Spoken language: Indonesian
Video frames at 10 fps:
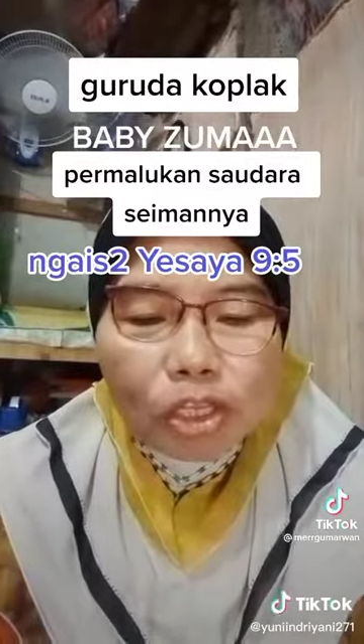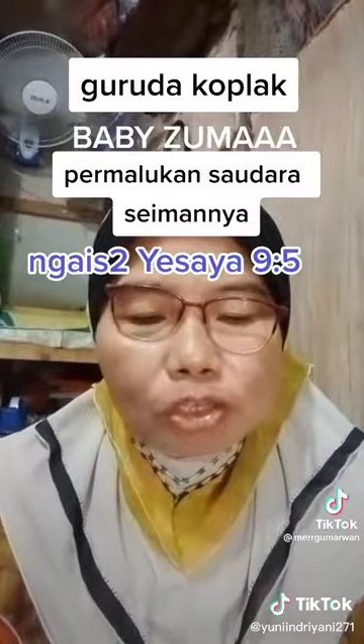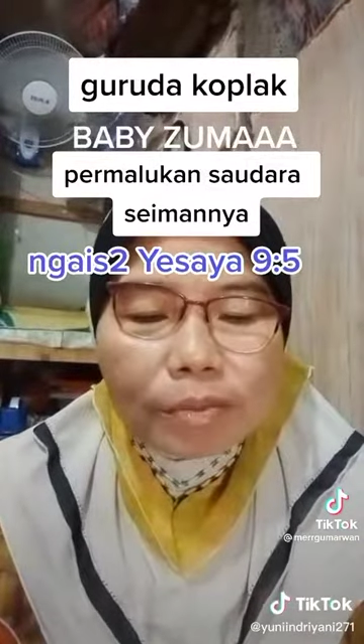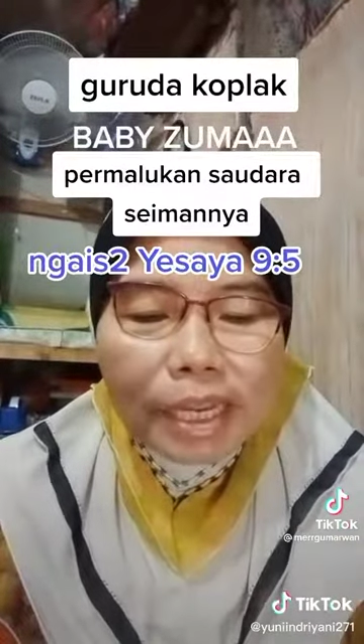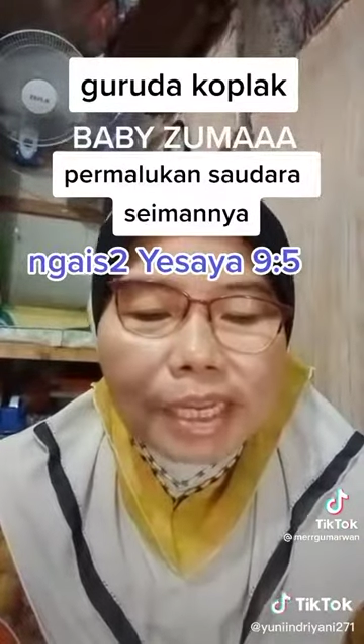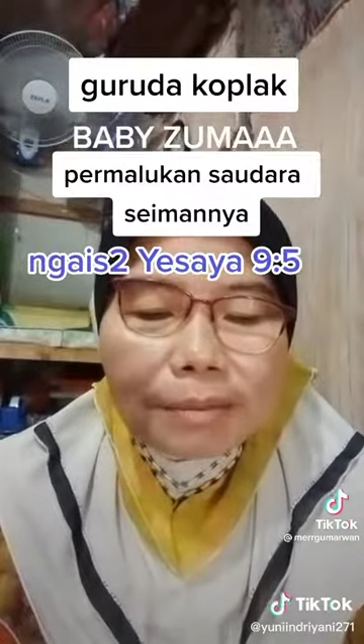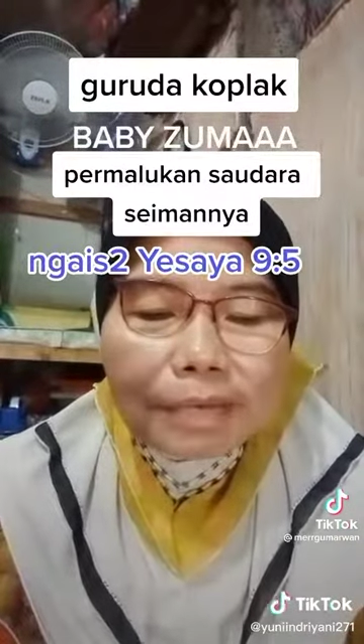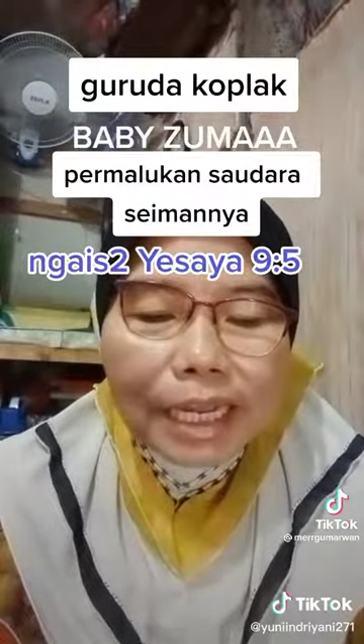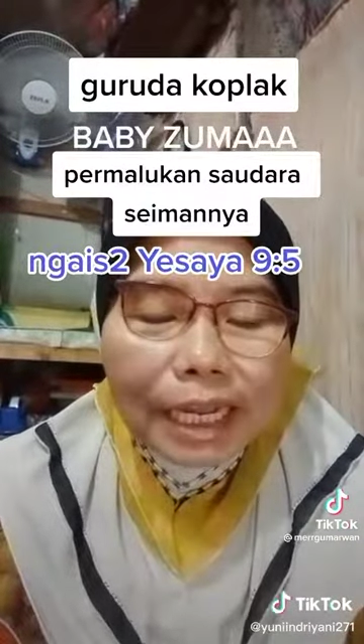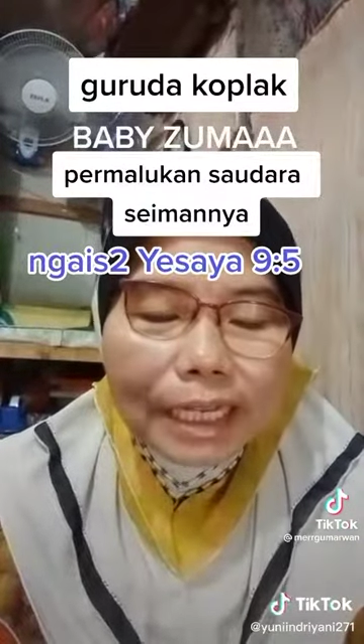Cuma ingin
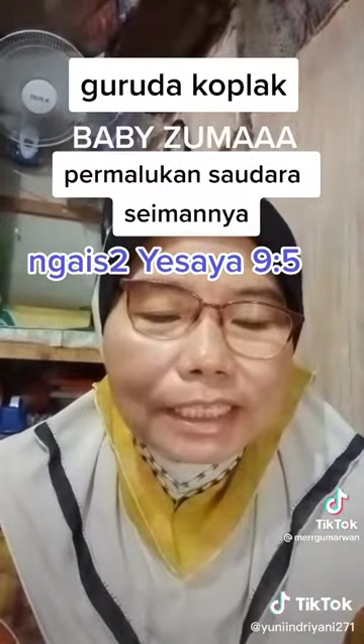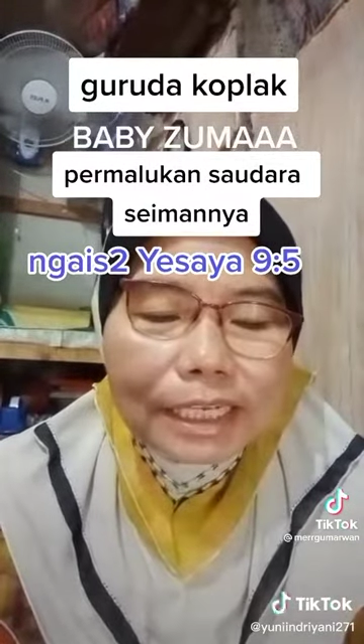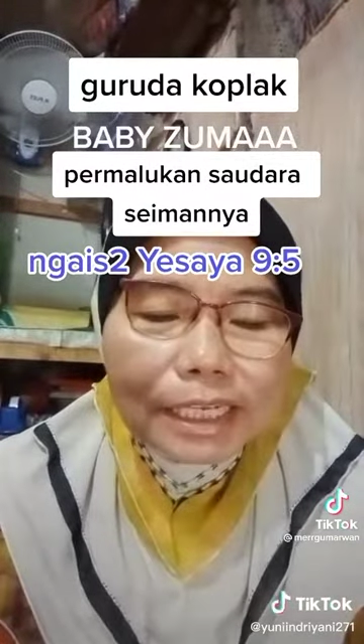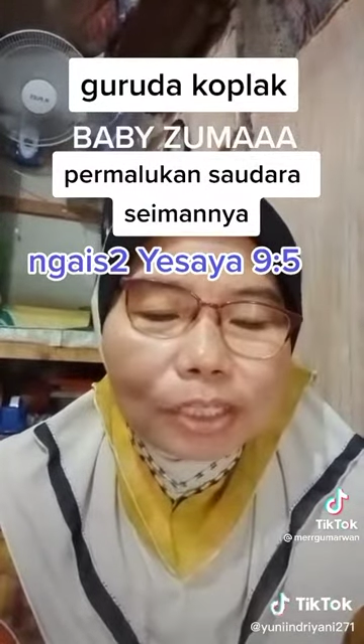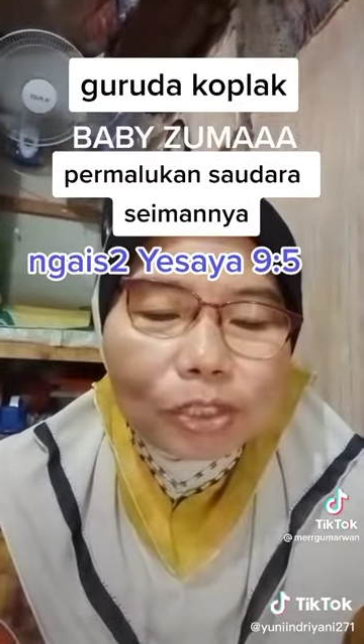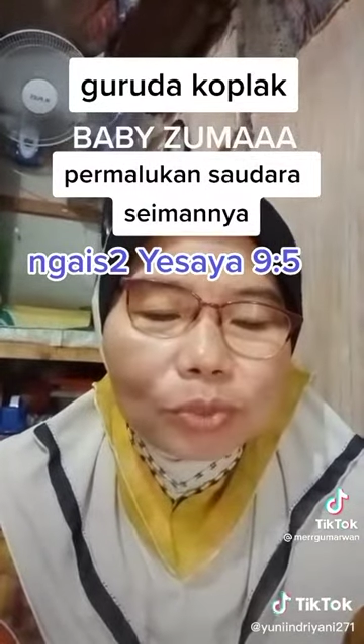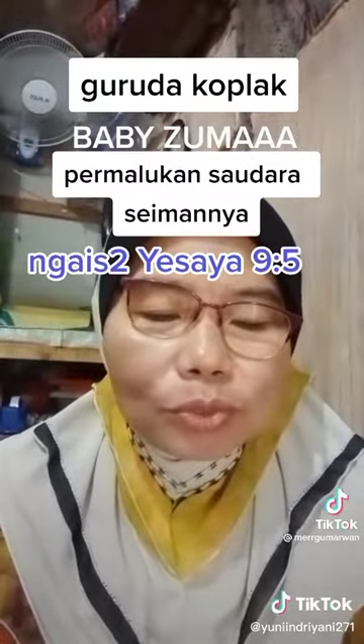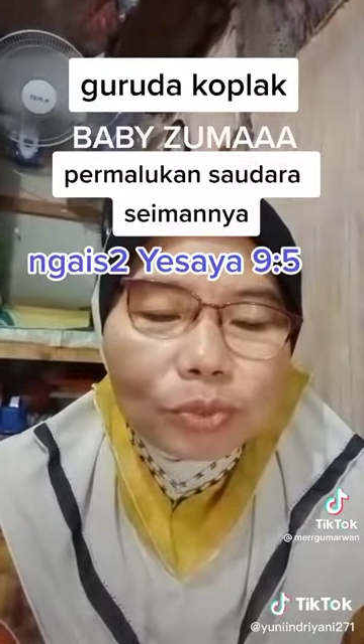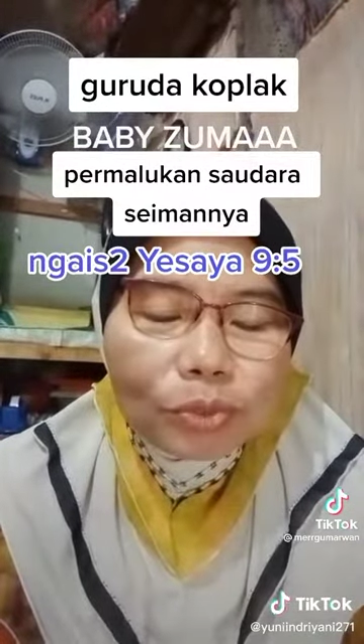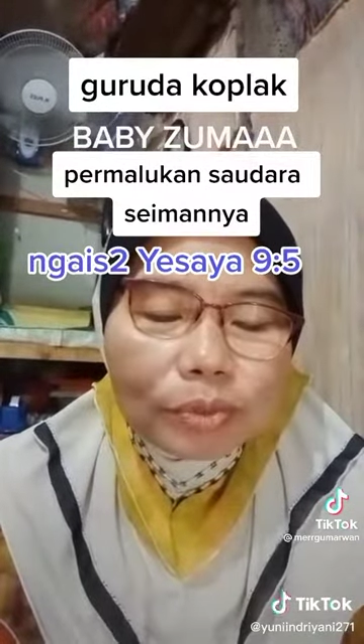bilang aja
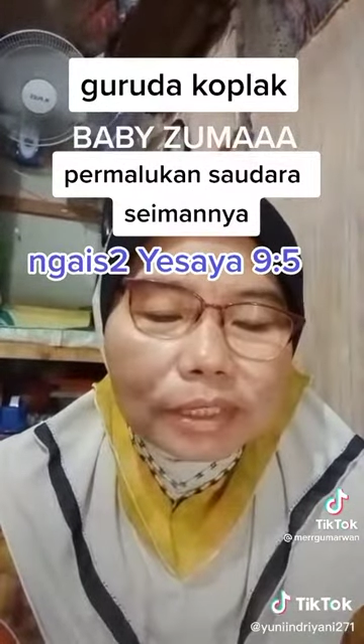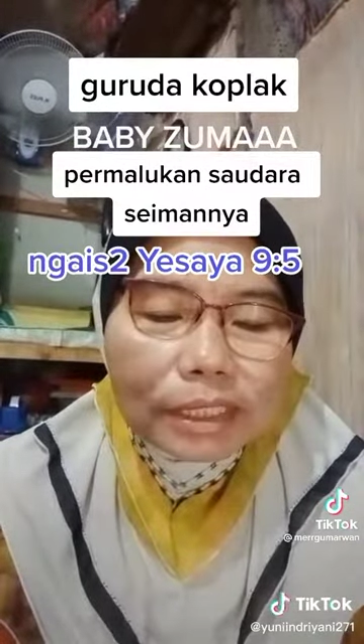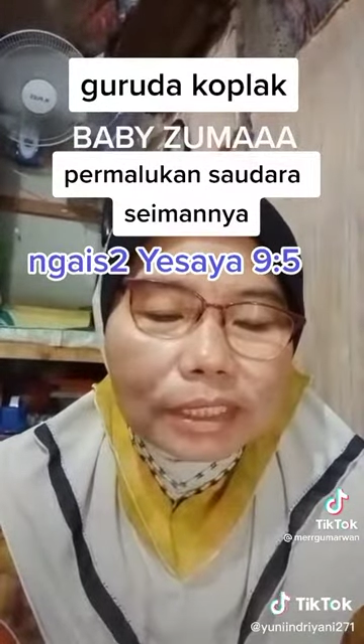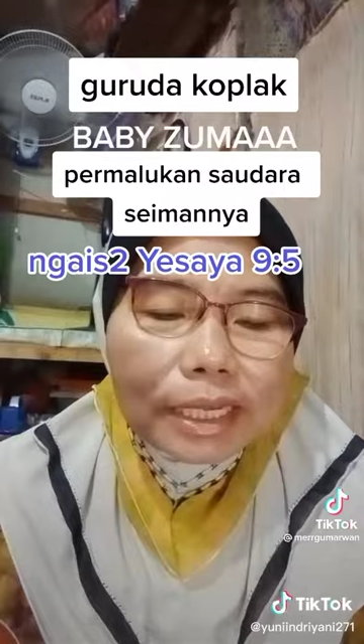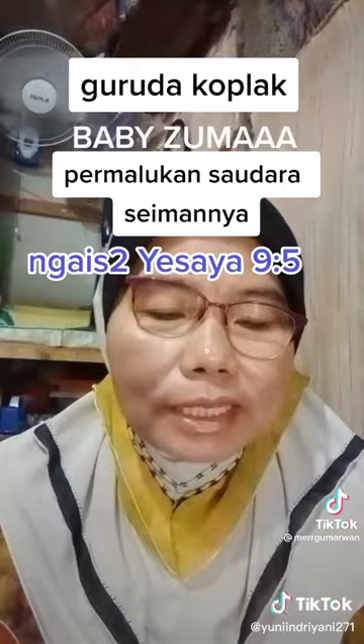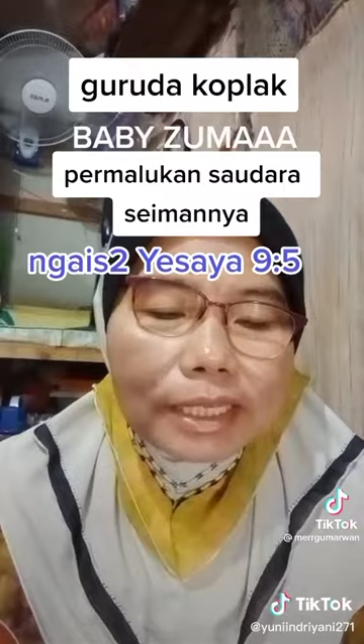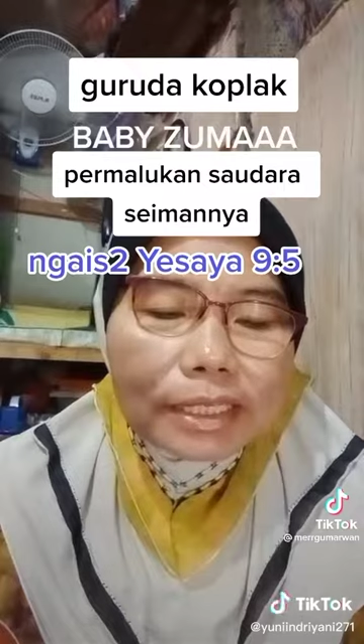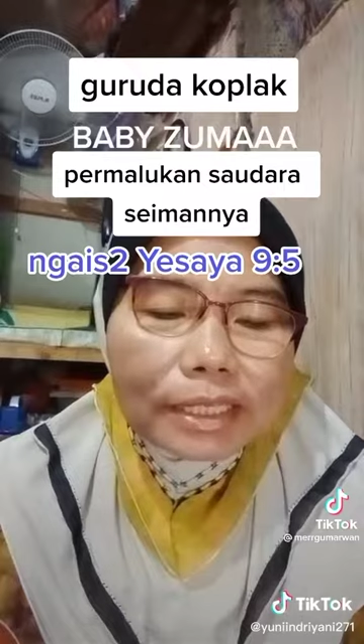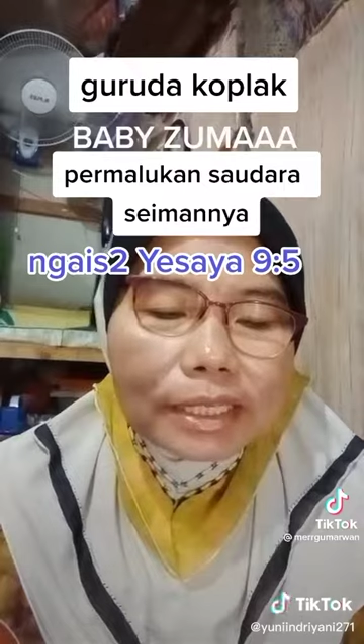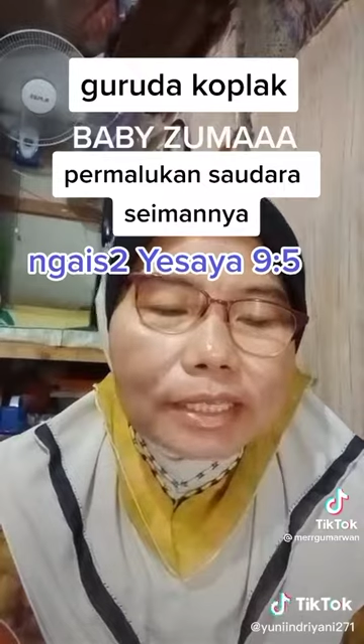gitu Tentang
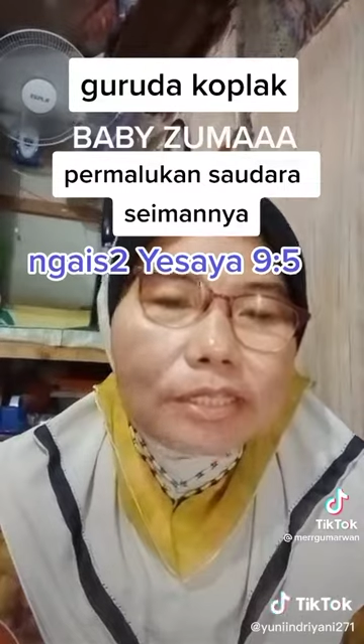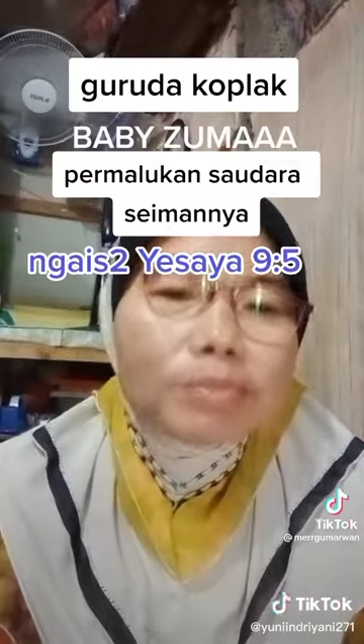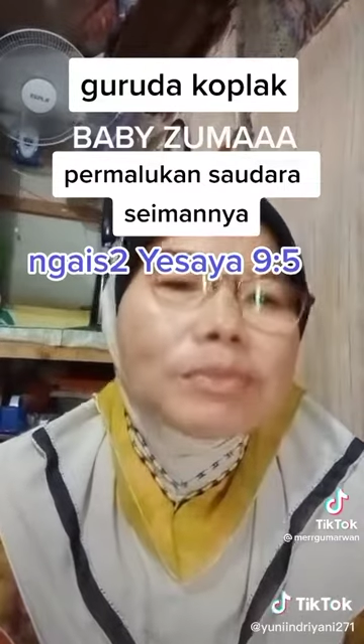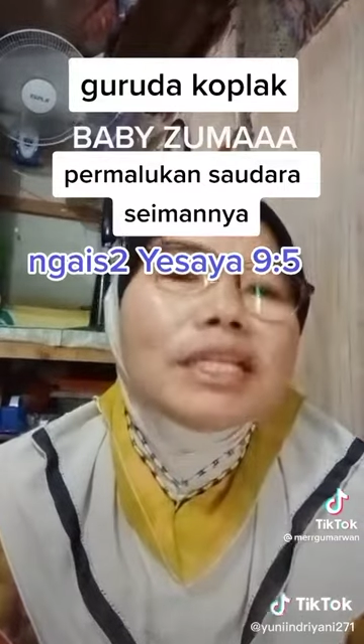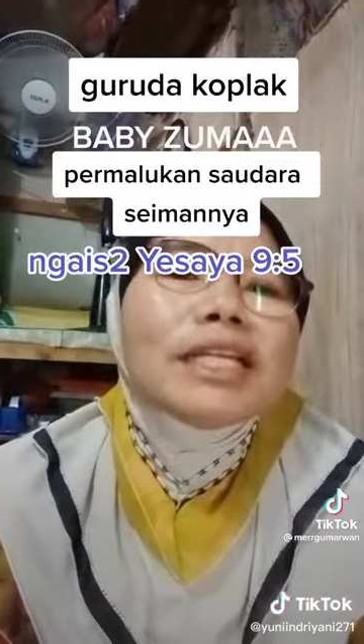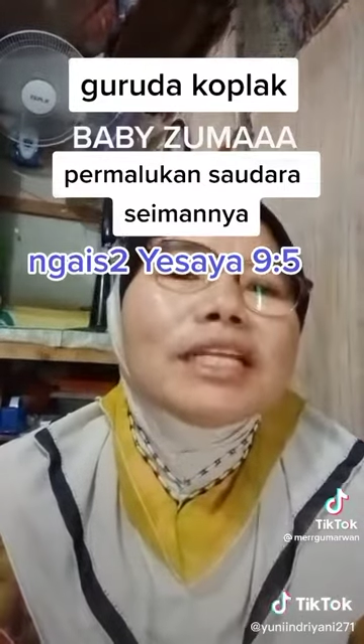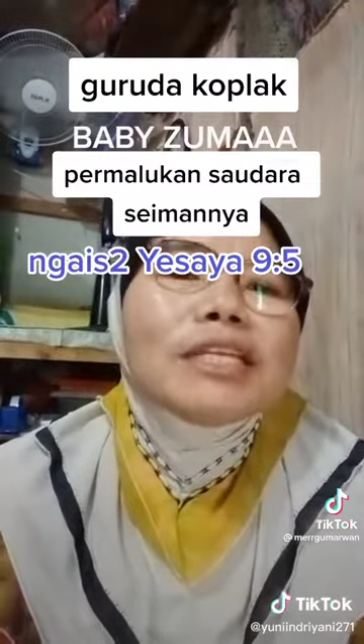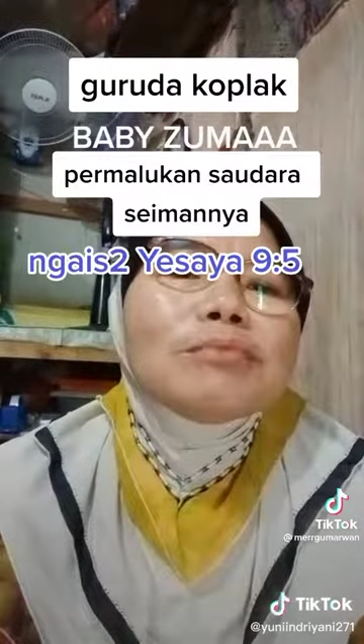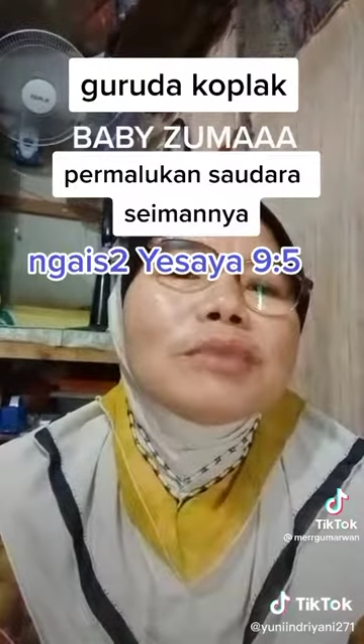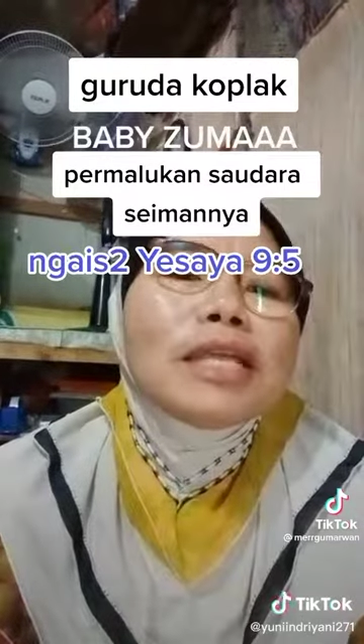Yesaya ya 95
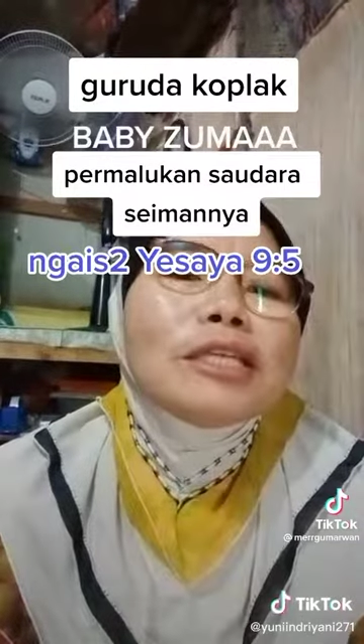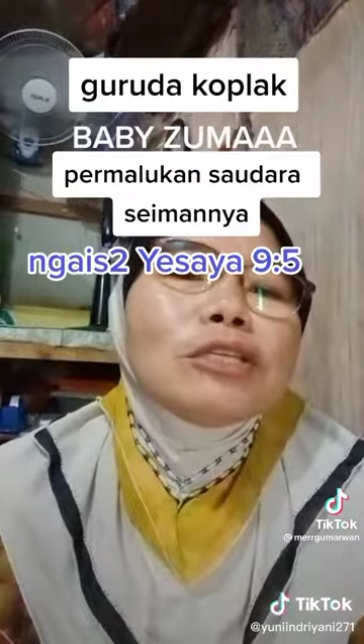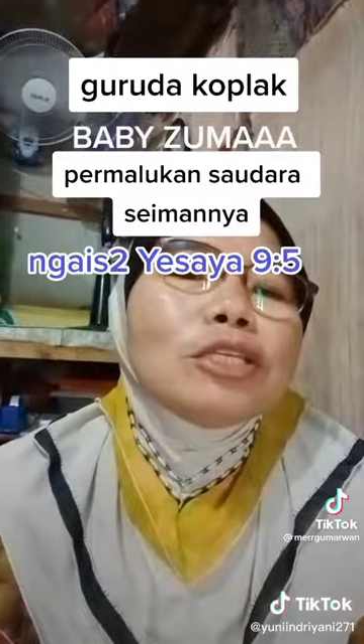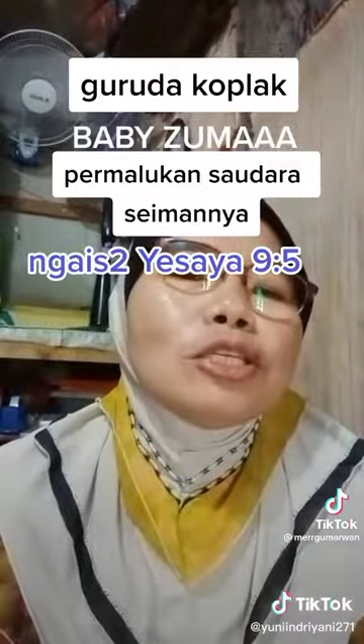Ini